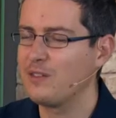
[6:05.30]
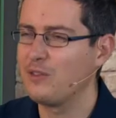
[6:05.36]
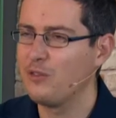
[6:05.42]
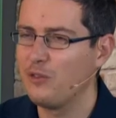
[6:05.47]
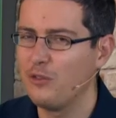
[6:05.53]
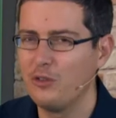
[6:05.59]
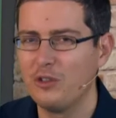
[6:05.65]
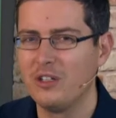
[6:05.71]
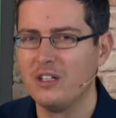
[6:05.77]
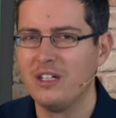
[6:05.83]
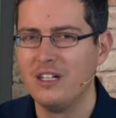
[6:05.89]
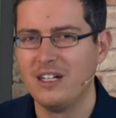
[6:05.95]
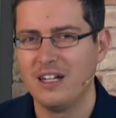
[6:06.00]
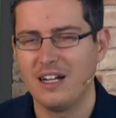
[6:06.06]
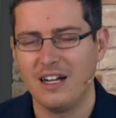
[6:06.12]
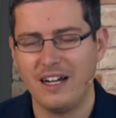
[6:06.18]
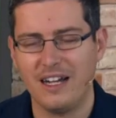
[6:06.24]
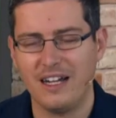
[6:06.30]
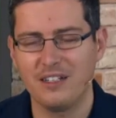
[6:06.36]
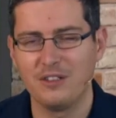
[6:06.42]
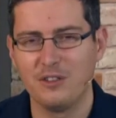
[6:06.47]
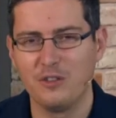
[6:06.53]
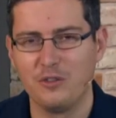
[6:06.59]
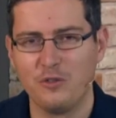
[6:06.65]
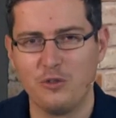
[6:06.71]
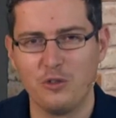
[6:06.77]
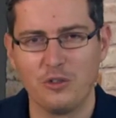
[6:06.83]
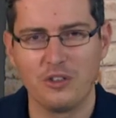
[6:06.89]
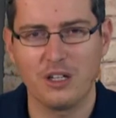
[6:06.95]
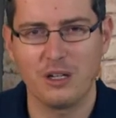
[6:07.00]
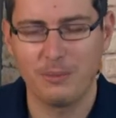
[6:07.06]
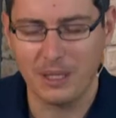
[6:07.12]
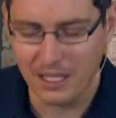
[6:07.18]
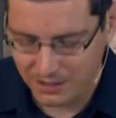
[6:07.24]
für eine
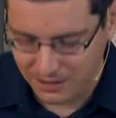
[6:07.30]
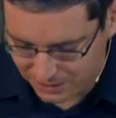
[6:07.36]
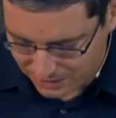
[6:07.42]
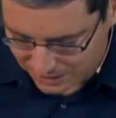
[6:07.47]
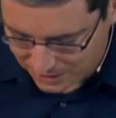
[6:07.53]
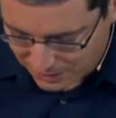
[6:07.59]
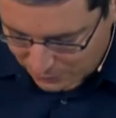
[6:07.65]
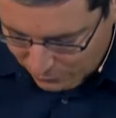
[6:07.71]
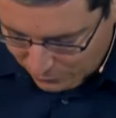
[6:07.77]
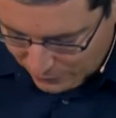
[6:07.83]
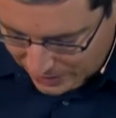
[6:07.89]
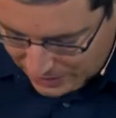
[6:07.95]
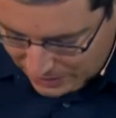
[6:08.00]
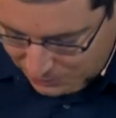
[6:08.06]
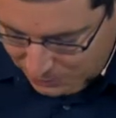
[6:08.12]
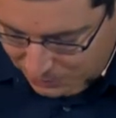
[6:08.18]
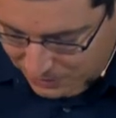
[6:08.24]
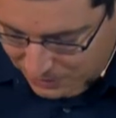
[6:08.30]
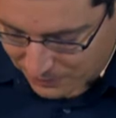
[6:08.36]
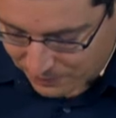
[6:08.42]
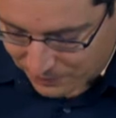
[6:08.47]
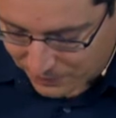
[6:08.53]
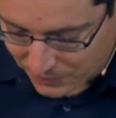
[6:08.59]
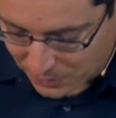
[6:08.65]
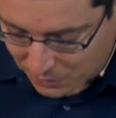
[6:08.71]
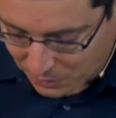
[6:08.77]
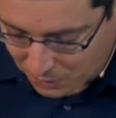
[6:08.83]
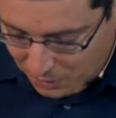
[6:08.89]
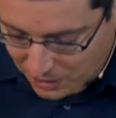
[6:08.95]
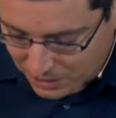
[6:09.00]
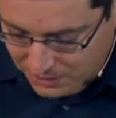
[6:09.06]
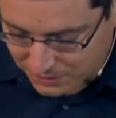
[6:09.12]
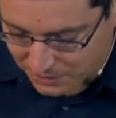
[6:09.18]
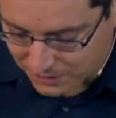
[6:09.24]
wunderbare Verheißung.
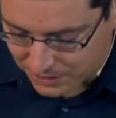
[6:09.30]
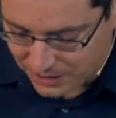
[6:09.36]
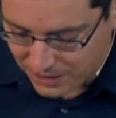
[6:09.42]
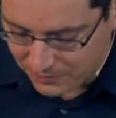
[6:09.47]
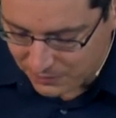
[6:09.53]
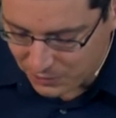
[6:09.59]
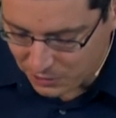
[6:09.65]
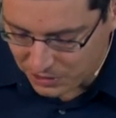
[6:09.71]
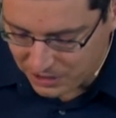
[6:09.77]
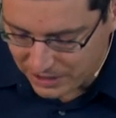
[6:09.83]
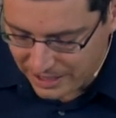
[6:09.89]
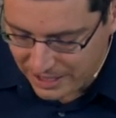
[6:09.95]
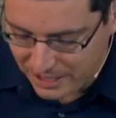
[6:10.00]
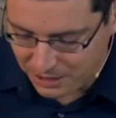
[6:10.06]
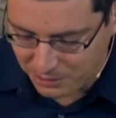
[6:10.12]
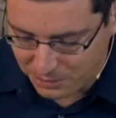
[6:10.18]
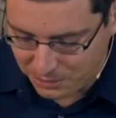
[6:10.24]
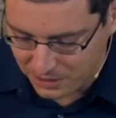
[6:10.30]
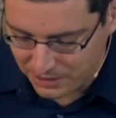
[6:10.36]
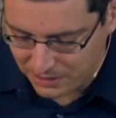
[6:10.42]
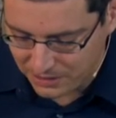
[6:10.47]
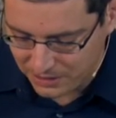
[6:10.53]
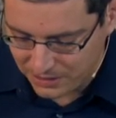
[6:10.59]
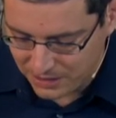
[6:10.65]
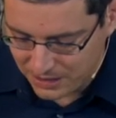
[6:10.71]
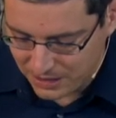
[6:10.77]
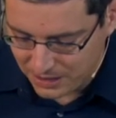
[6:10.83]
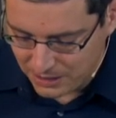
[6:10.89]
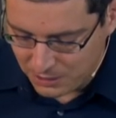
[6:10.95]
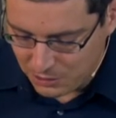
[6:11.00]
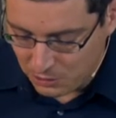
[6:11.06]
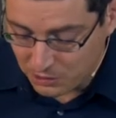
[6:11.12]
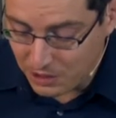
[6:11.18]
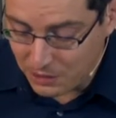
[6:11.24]
Heute wird euch der Herr erscheinen.
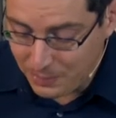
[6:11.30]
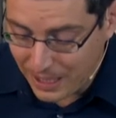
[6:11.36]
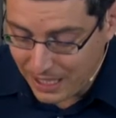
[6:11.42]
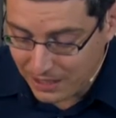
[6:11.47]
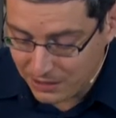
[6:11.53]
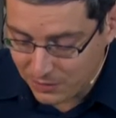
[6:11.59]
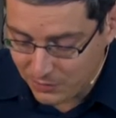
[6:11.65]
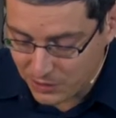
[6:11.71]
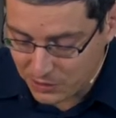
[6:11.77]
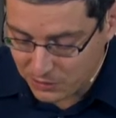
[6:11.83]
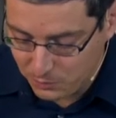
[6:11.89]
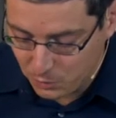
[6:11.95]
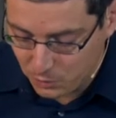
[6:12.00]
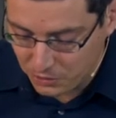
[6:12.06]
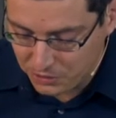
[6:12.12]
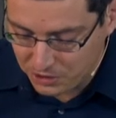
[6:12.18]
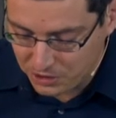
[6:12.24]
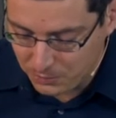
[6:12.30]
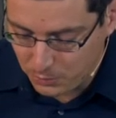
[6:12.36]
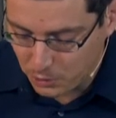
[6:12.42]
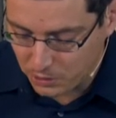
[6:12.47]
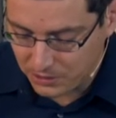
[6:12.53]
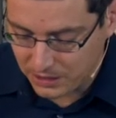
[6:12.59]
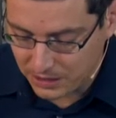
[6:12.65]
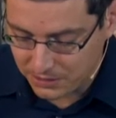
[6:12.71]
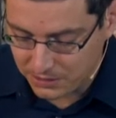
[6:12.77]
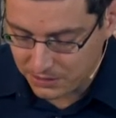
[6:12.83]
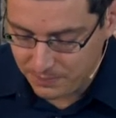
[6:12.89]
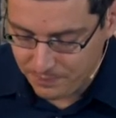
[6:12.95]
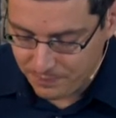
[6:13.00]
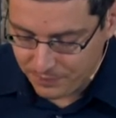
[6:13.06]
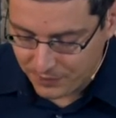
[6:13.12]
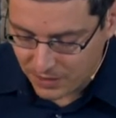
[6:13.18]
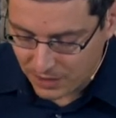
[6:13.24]
Und sie brachten, was Mose geboten hatte,
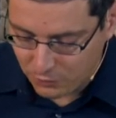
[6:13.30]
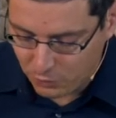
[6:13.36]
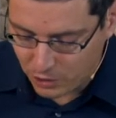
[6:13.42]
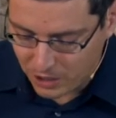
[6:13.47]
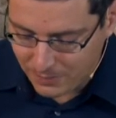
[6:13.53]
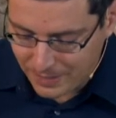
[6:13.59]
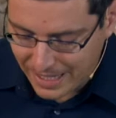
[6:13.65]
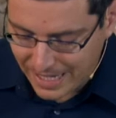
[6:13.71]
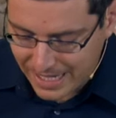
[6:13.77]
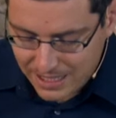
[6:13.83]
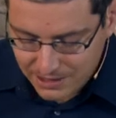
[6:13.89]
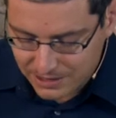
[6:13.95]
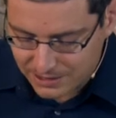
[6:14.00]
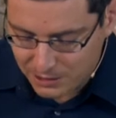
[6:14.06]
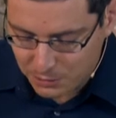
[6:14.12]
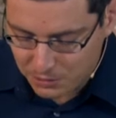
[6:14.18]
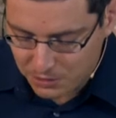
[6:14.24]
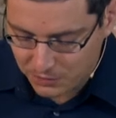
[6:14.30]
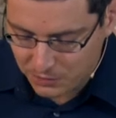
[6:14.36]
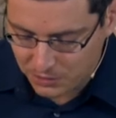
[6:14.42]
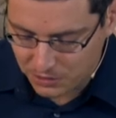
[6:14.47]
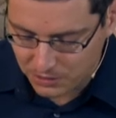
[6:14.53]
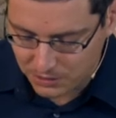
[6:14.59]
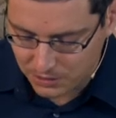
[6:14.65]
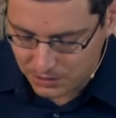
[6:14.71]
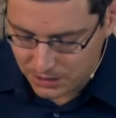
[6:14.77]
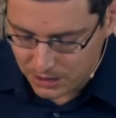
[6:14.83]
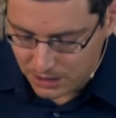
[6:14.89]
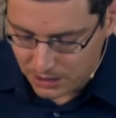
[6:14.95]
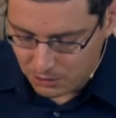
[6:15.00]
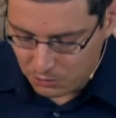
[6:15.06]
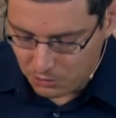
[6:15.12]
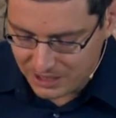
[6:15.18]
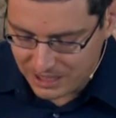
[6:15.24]
vor dem Eingang der Stiftshütte
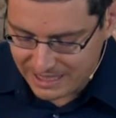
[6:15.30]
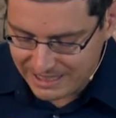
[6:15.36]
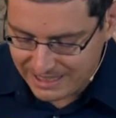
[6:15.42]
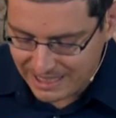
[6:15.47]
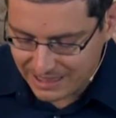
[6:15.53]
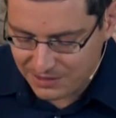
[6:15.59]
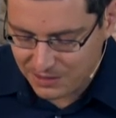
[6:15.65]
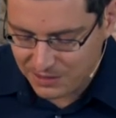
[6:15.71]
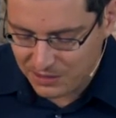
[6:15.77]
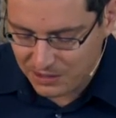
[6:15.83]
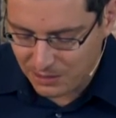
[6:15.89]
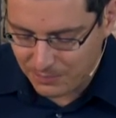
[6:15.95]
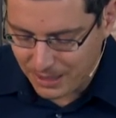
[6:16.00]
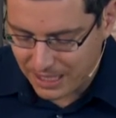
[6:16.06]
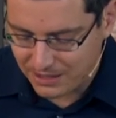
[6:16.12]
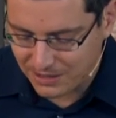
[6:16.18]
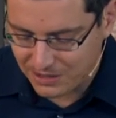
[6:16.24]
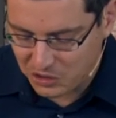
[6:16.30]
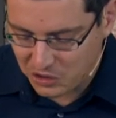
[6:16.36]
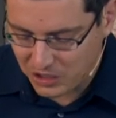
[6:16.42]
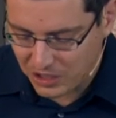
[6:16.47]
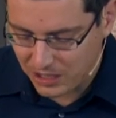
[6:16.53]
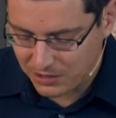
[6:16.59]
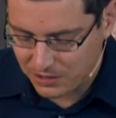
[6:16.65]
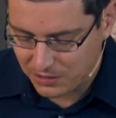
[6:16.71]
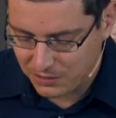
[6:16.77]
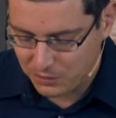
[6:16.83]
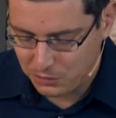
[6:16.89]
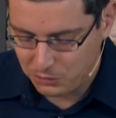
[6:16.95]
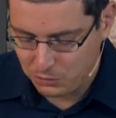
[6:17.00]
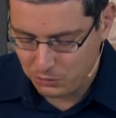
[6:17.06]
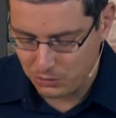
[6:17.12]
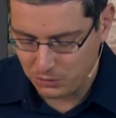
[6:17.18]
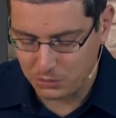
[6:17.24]
und die ganze Gemeinde trat
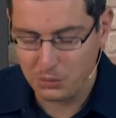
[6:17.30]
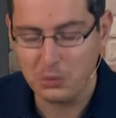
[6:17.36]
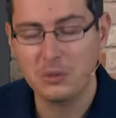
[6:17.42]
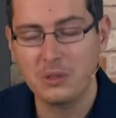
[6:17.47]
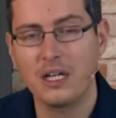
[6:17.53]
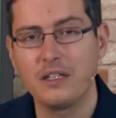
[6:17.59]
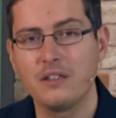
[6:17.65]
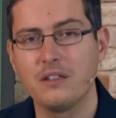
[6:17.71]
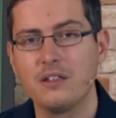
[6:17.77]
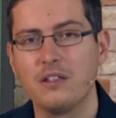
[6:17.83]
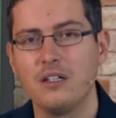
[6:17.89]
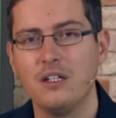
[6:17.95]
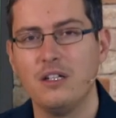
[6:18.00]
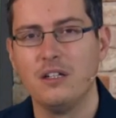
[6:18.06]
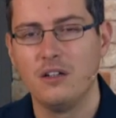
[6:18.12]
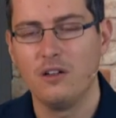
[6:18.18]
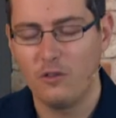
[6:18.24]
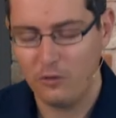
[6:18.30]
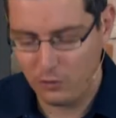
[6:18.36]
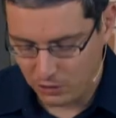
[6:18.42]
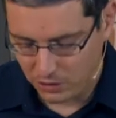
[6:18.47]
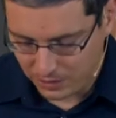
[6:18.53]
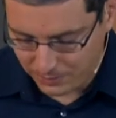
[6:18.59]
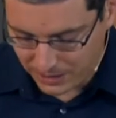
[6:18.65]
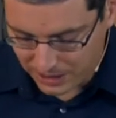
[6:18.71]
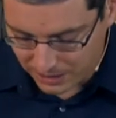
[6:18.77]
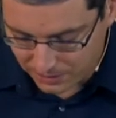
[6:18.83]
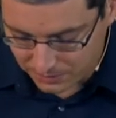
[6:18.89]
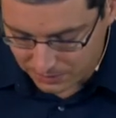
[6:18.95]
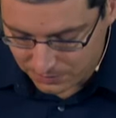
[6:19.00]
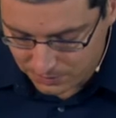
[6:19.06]
herzu und stand vor dem Herrn.